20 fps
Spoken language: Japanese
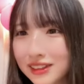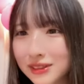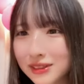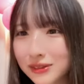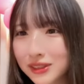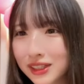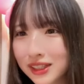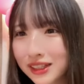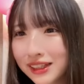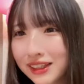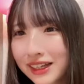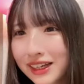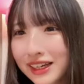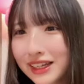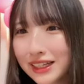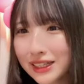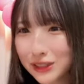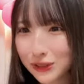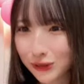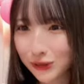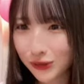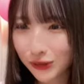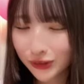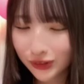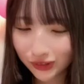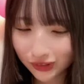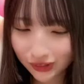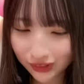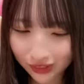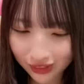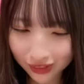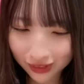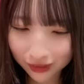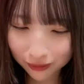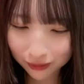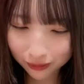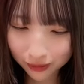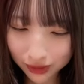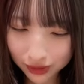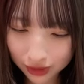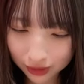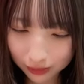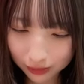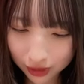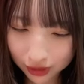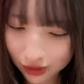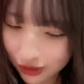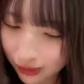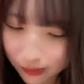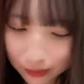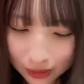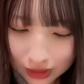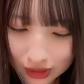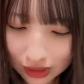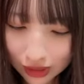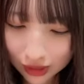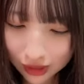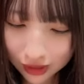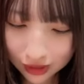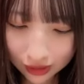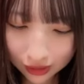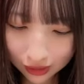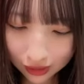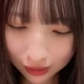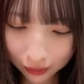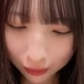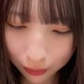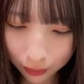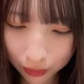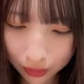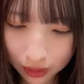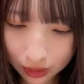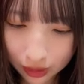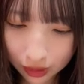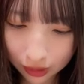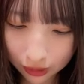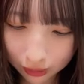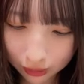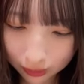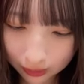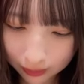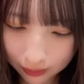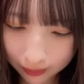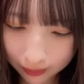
そう聞きたいでしょえマジで聞き間違いって思えないよ